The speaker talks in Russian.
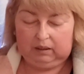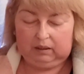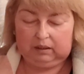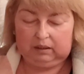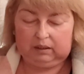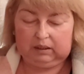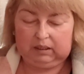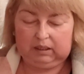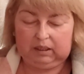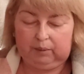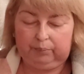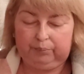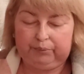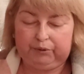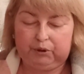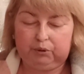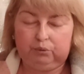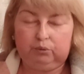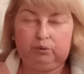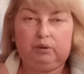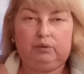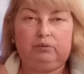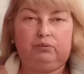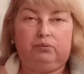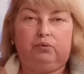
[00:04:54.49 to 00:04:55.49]
Я
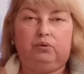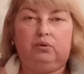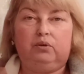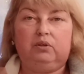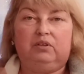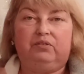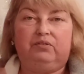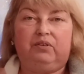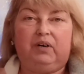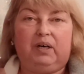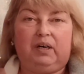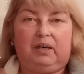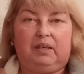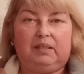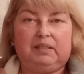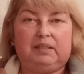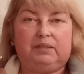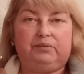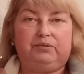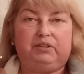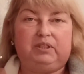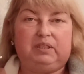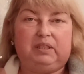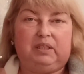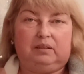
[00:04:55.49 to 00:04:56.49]
пью его два
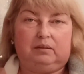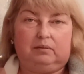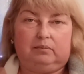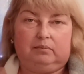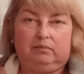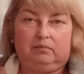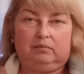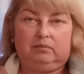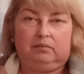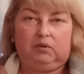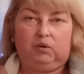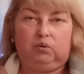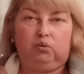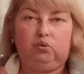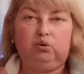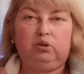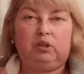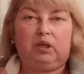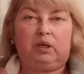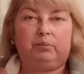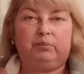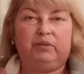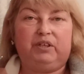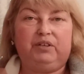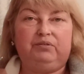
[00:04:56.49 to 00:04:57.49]
раза в день,
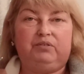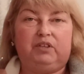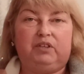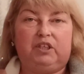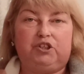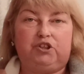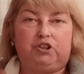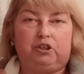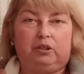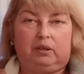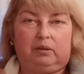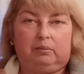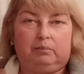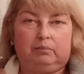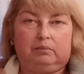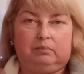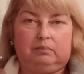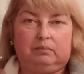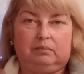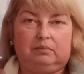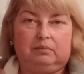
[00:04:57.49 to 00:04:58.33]
утром и вечером.